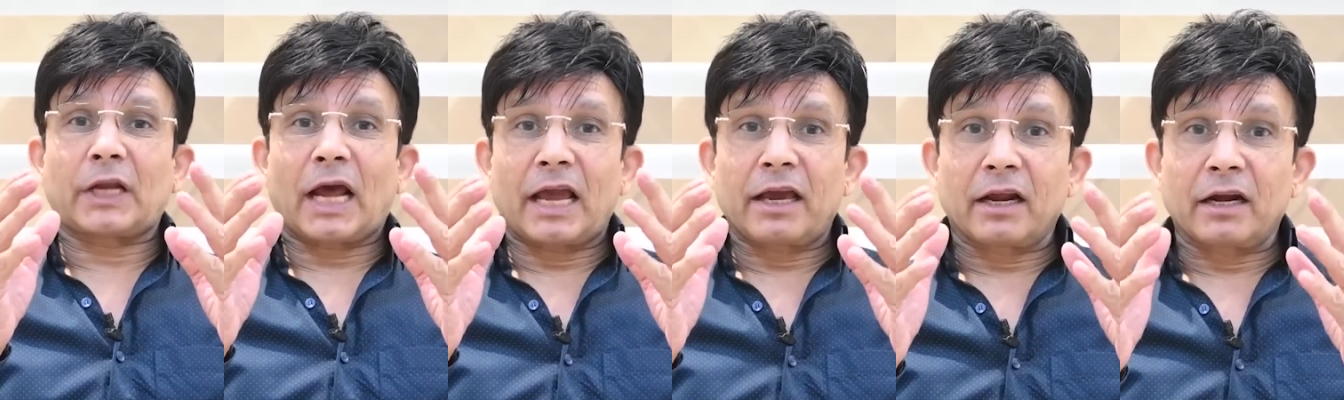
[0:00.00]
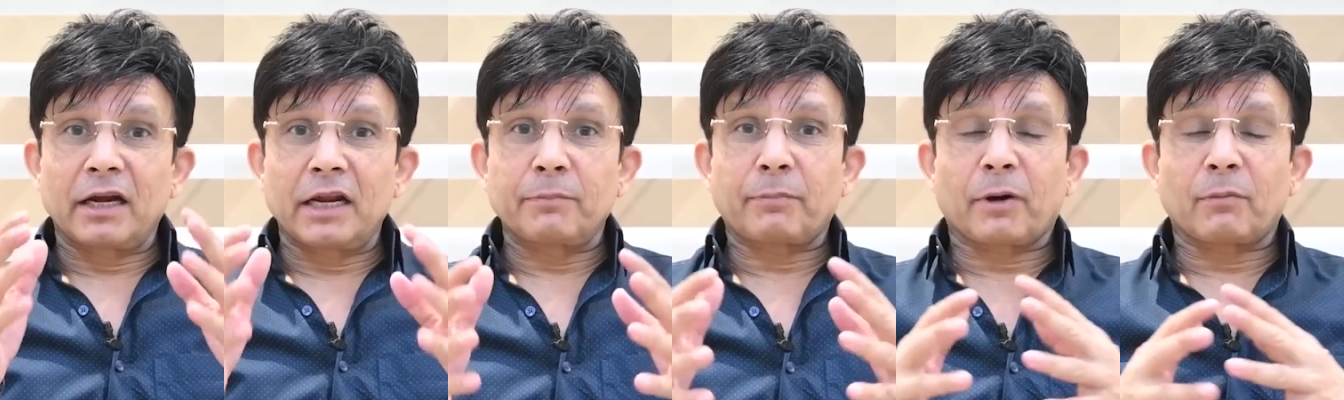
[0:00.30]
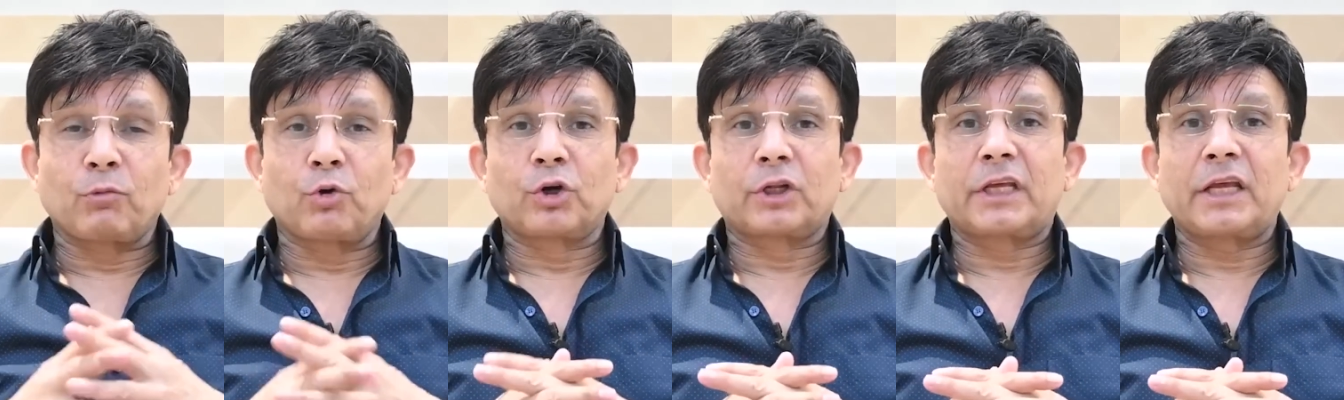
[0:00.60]
टाइगर ने
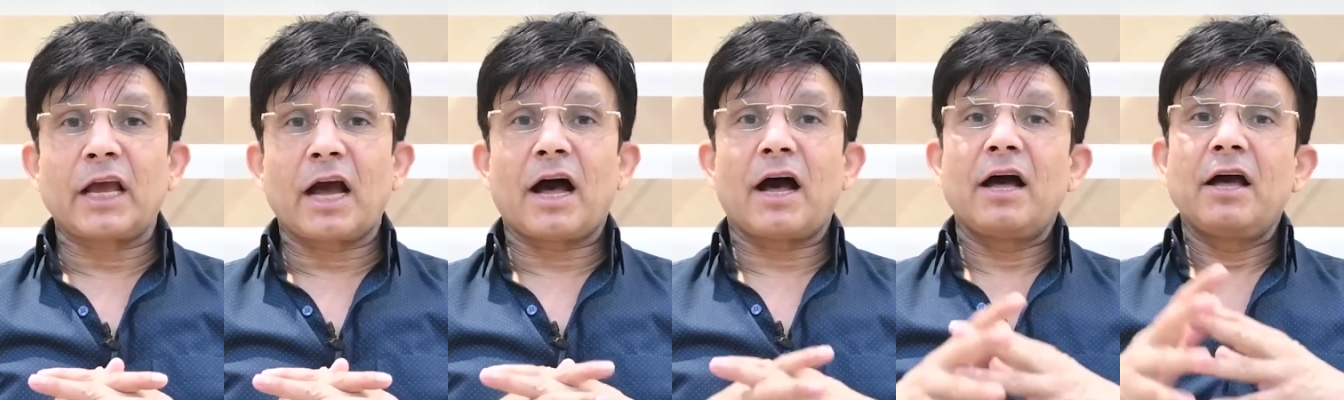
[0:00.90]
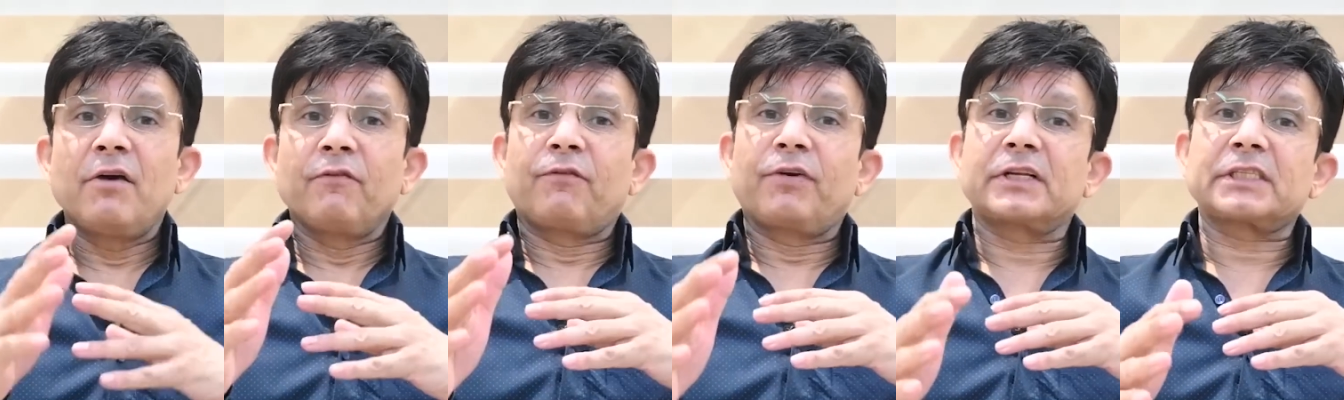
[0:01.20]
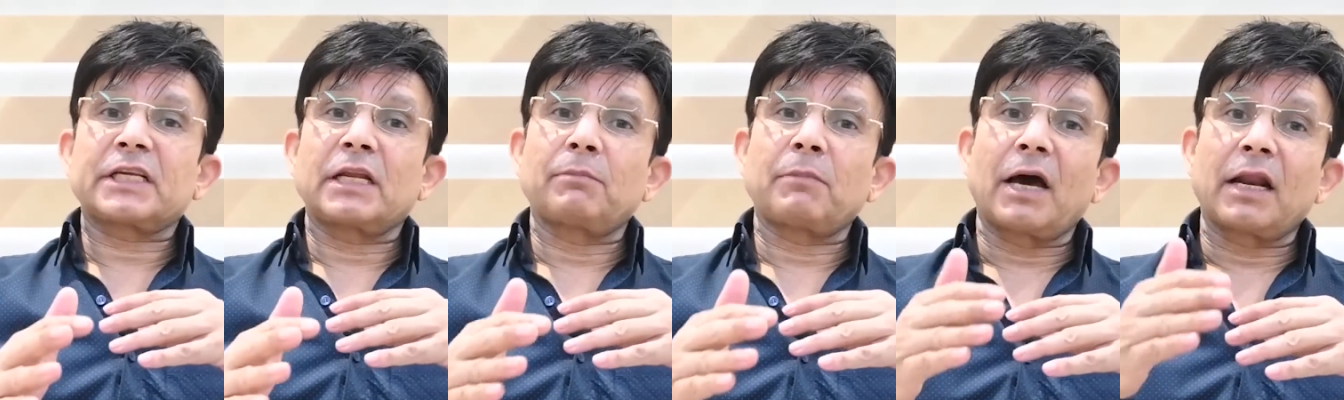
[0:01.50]
प्रमोट किया फिर
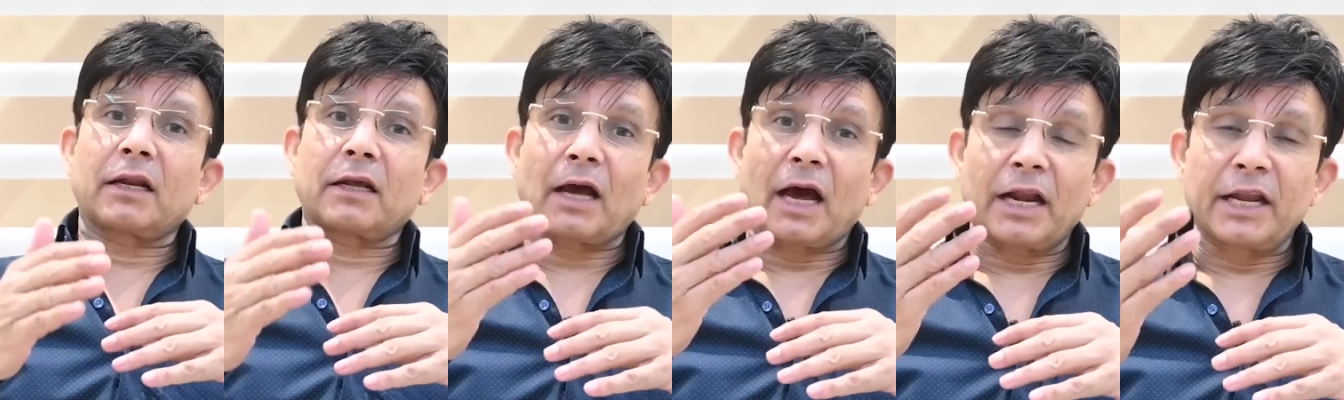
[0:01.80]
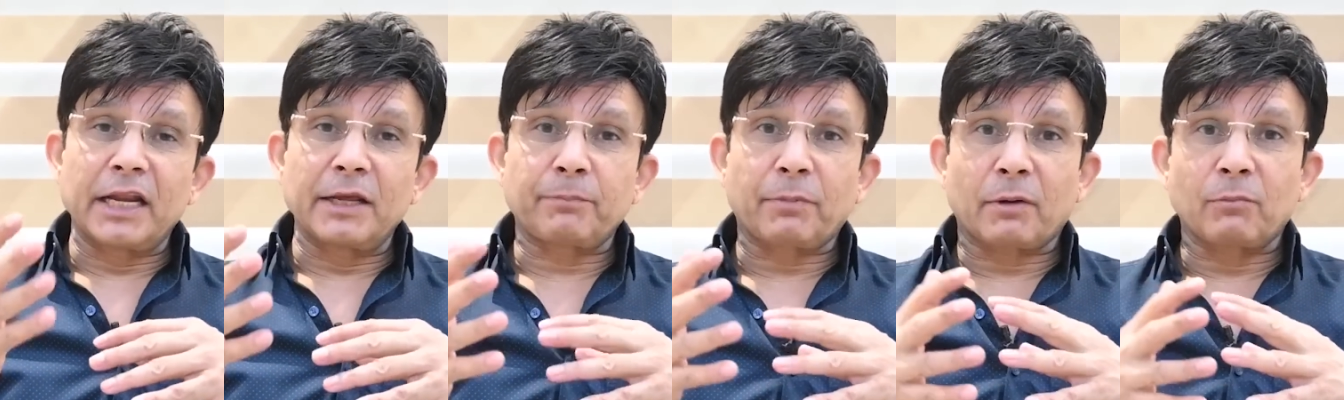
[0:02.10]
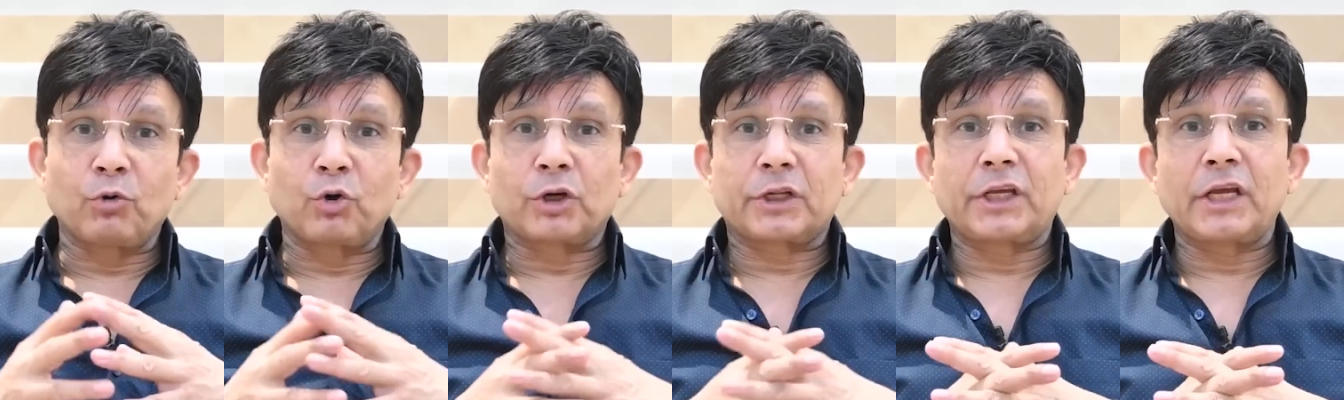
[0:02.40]
सलमान खान ने
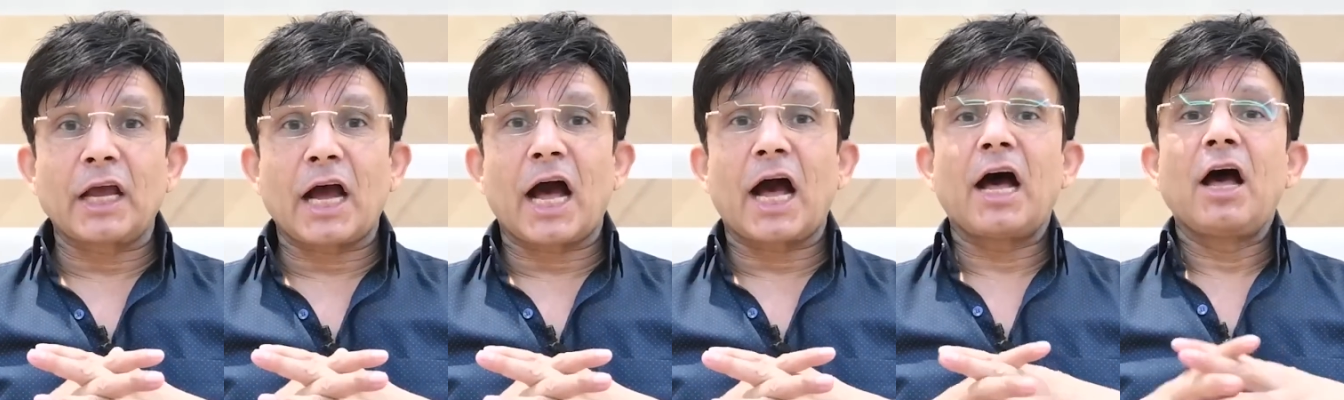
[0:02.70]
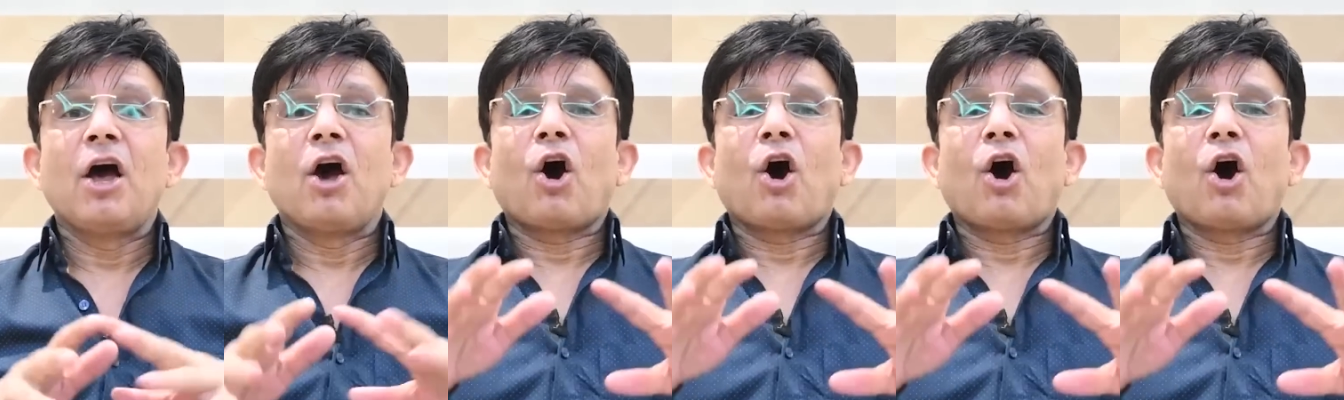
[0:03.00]
प्रमोट किया